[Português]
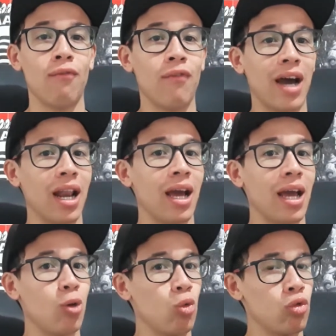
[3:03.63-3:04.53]

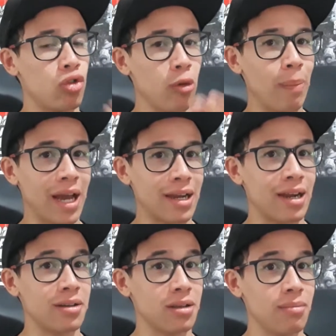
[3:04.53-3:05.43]
Fala o seu
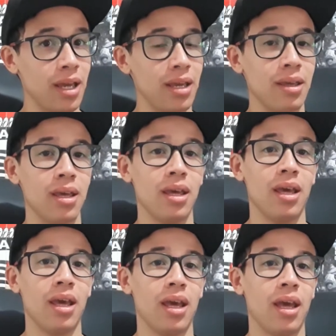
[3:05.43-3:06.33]
placar também.
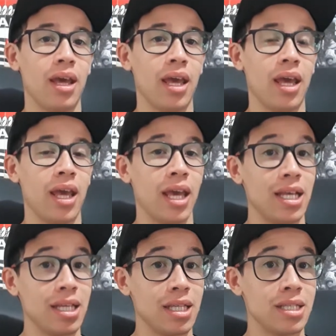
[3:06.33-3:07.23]
É,
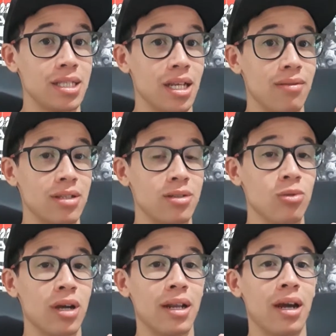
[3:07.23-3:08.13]
Inscreva-se
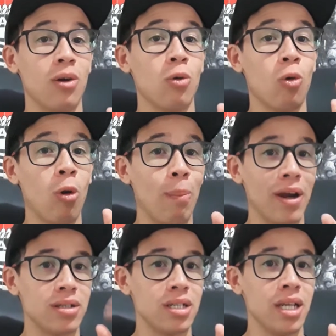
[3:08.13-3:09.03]
no canal,
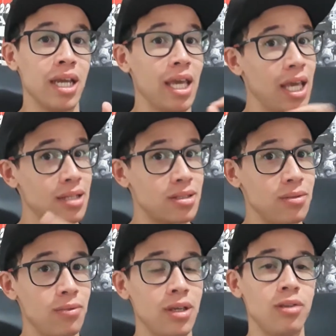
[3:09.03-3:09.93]
compartilha esse
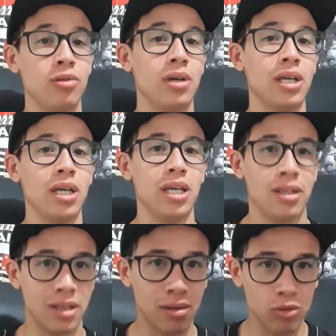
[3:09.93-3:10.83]
vídeo. E
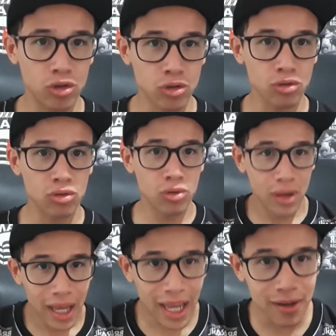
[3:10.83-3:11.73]
tamo junto,
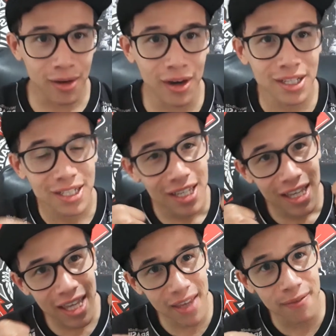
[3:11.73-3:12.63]
é nós
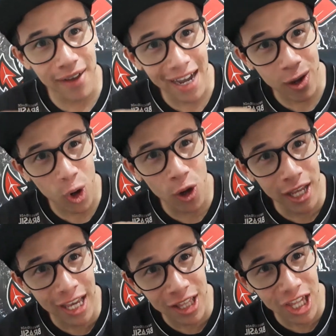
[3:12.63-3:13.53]
e vai
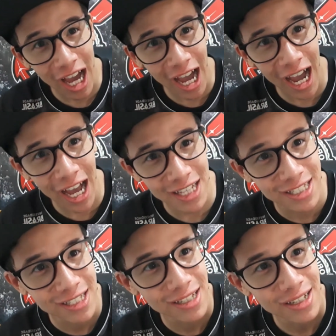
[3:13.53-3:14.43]

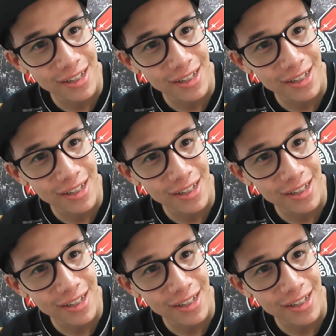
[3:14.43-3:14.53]
Corinthians!